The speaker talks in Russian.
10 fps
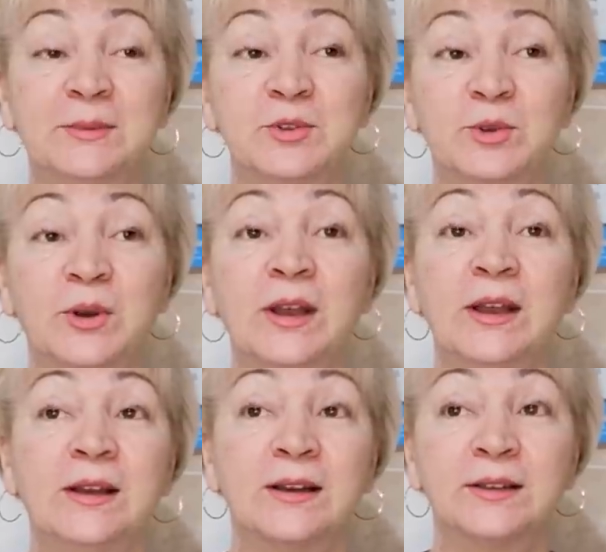потому что
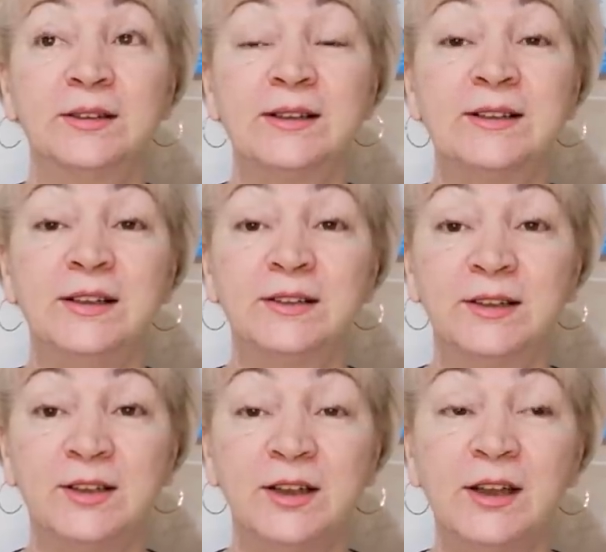когда снег
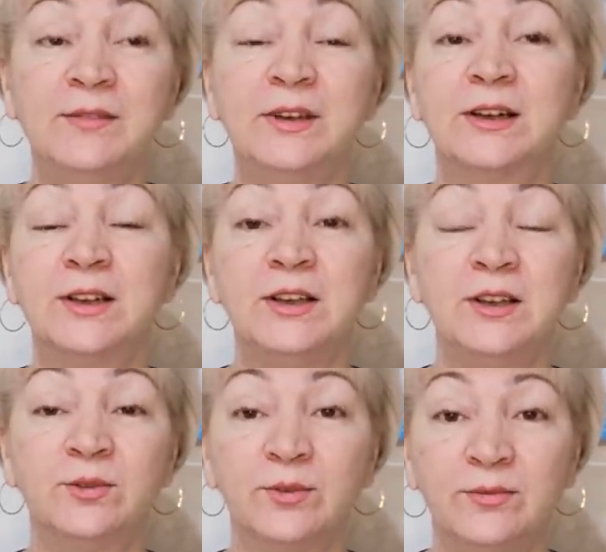на деревьях и
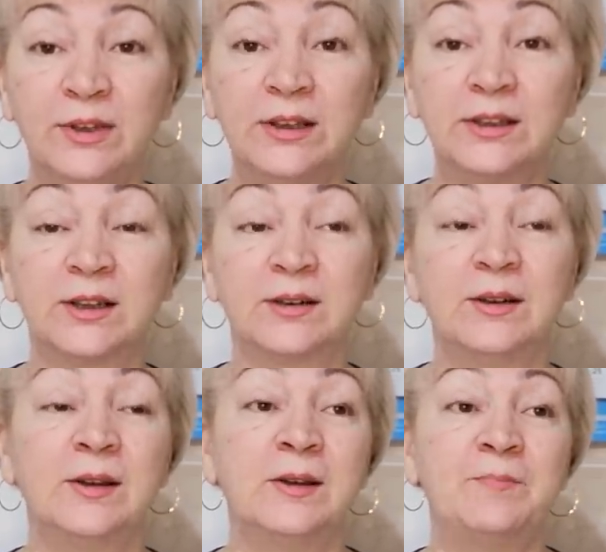нету
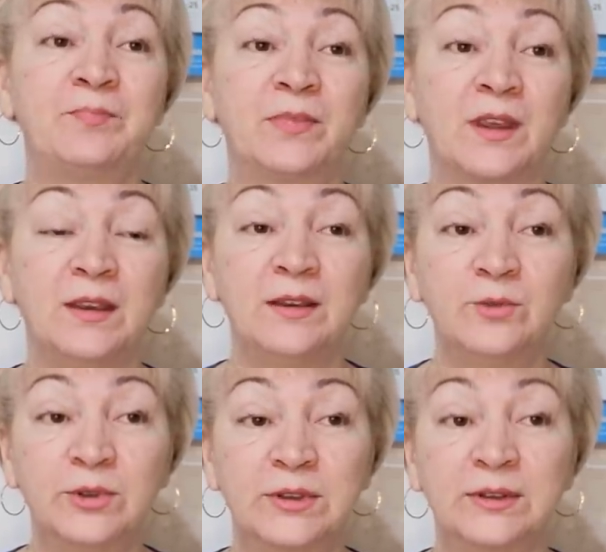ветра, и
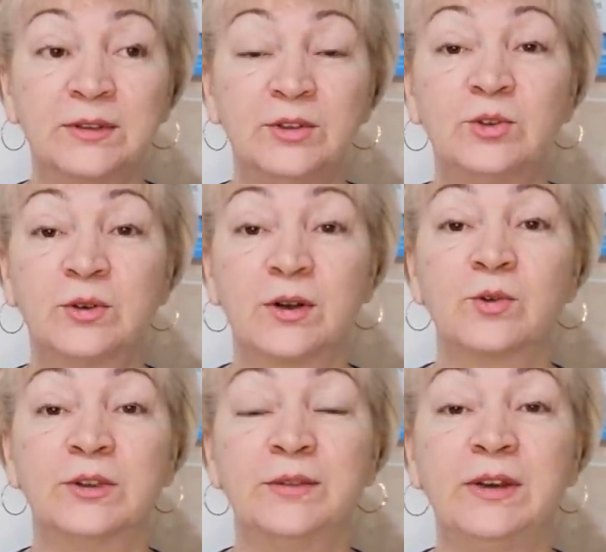вот э, еще
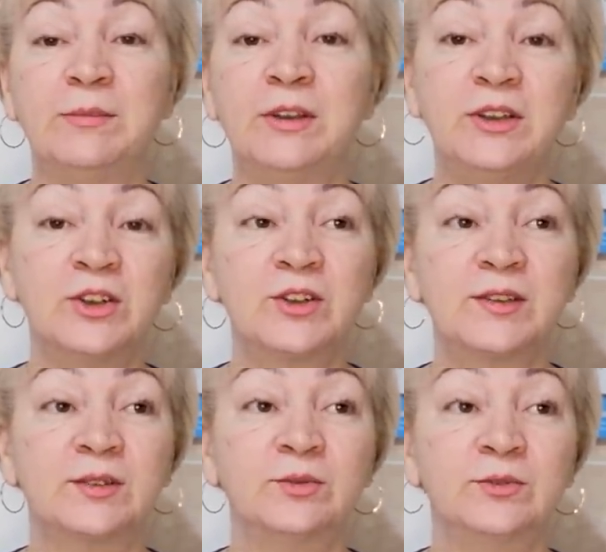какое-то время
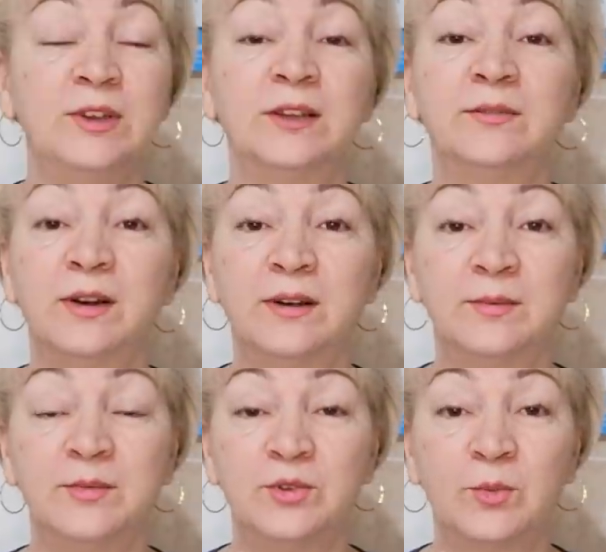держится, ну, дня
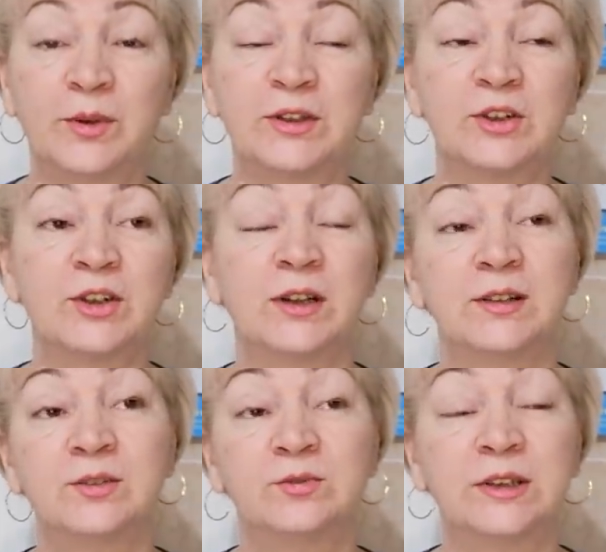два еще
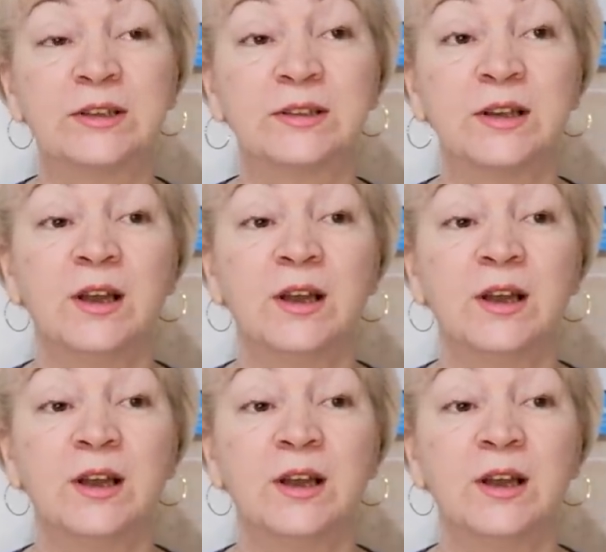подержалась у нас.